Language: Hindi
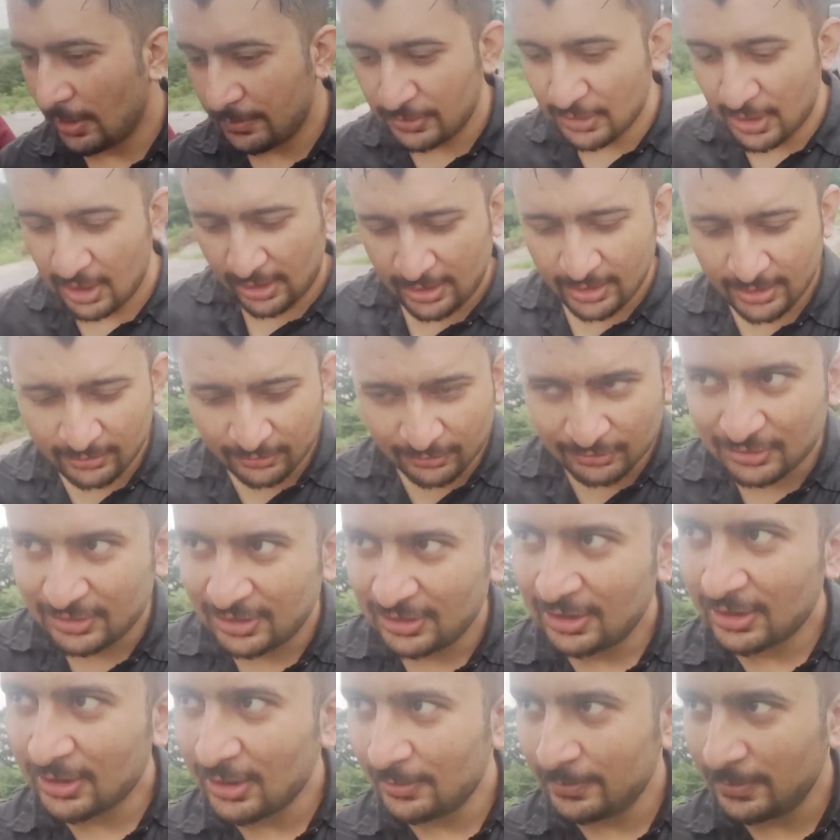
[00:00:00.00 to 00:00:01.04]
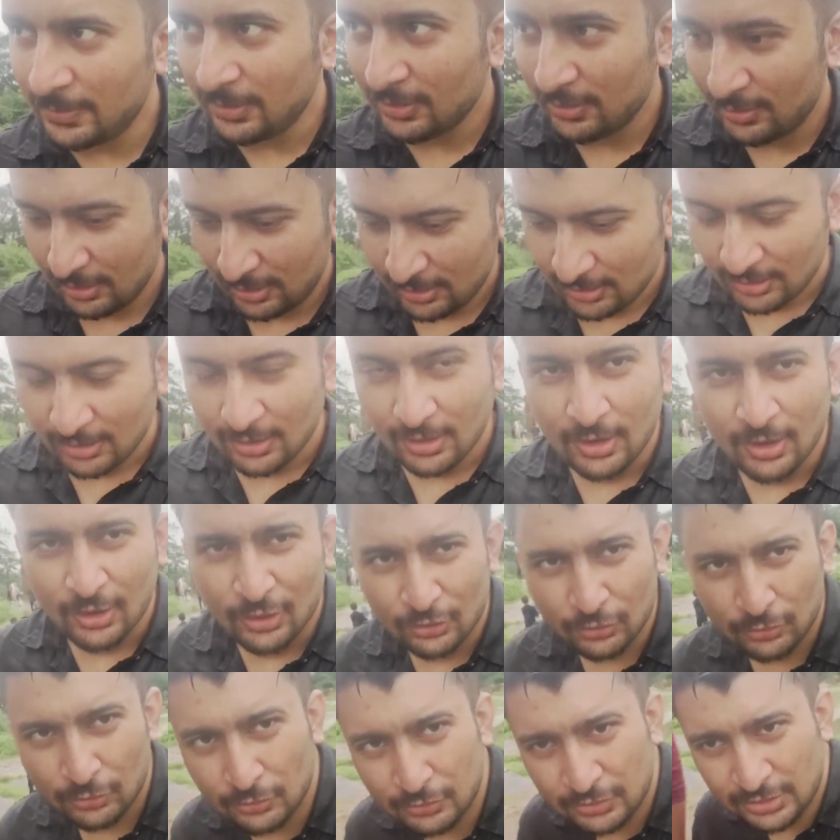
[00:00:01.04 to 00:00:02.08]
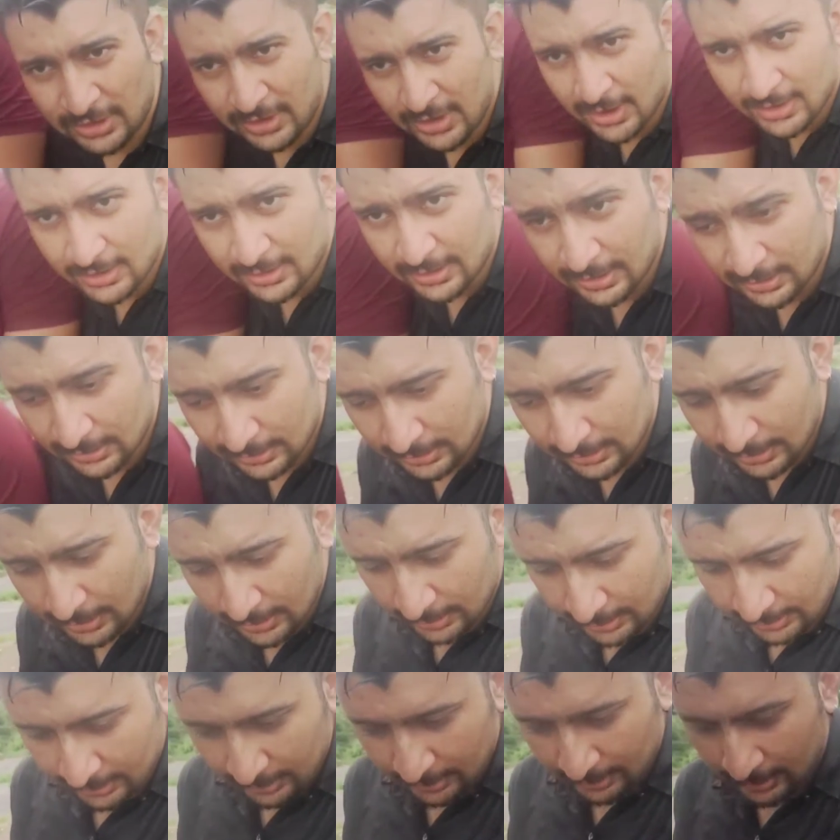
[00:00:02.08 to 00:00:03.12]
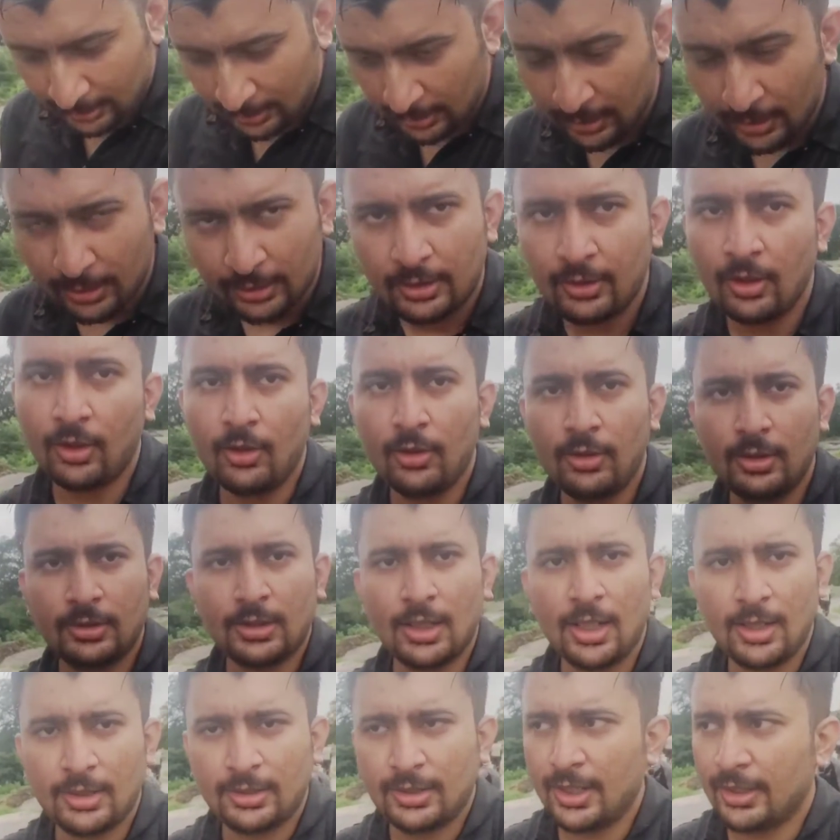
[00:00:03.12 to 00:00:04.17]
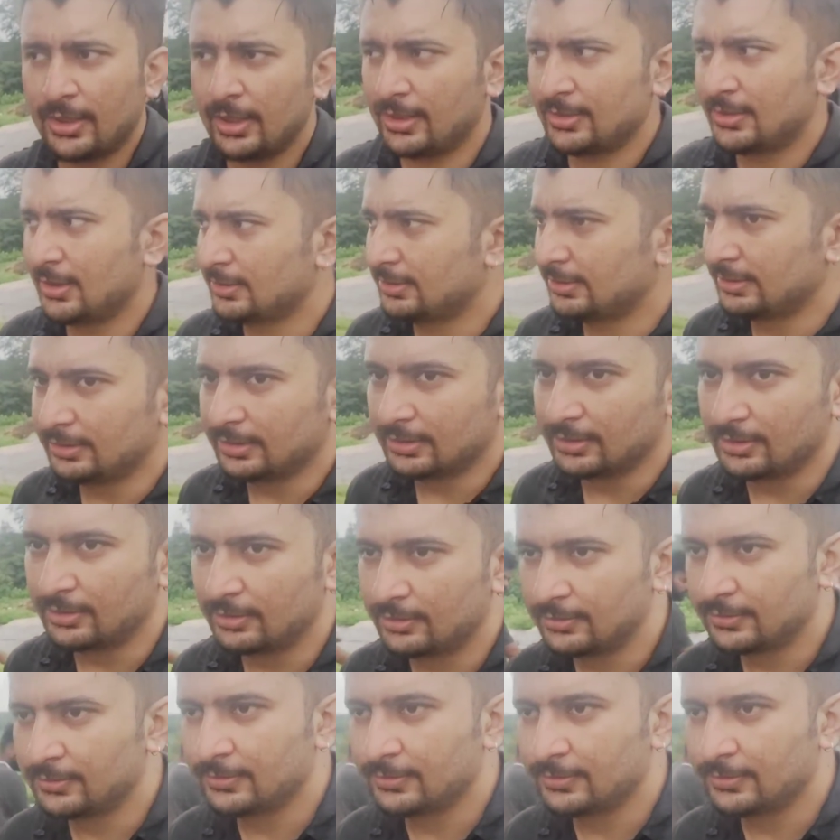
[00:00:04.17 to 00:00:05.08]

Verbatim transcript: अब जा रहे हैं दूसरी जगह पर दूसरी जगह देखते हैं कि और कहाँ क्या कैसा सीन है